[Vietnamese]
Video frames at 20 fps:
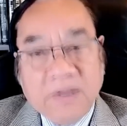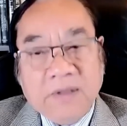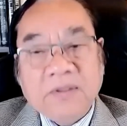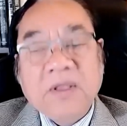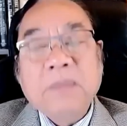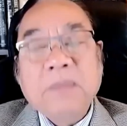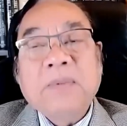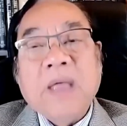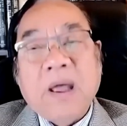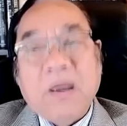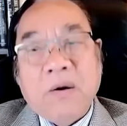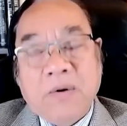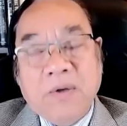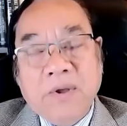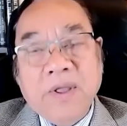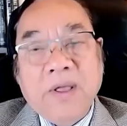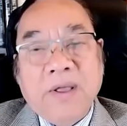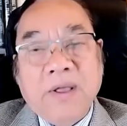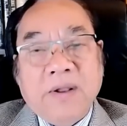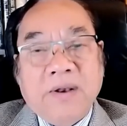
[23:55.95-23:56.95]
tiếp theo
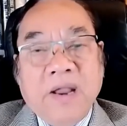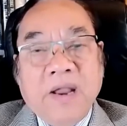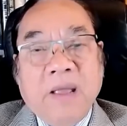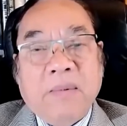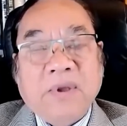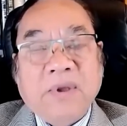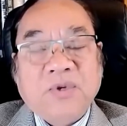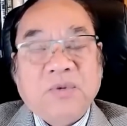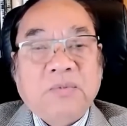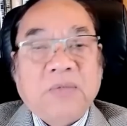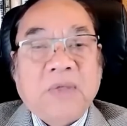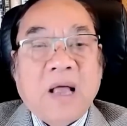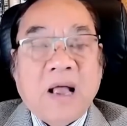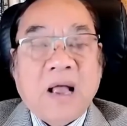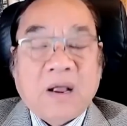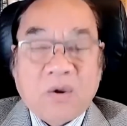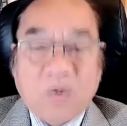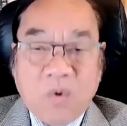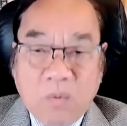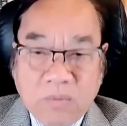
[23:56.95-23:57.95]
để mà chúng ta
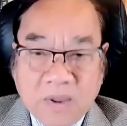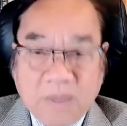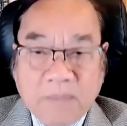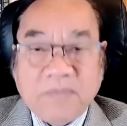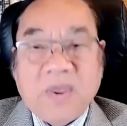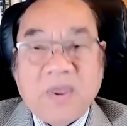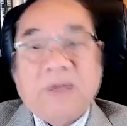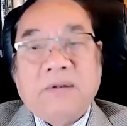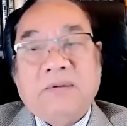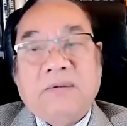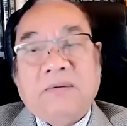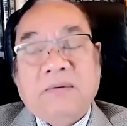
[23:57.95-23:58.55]
cùng cập nhật.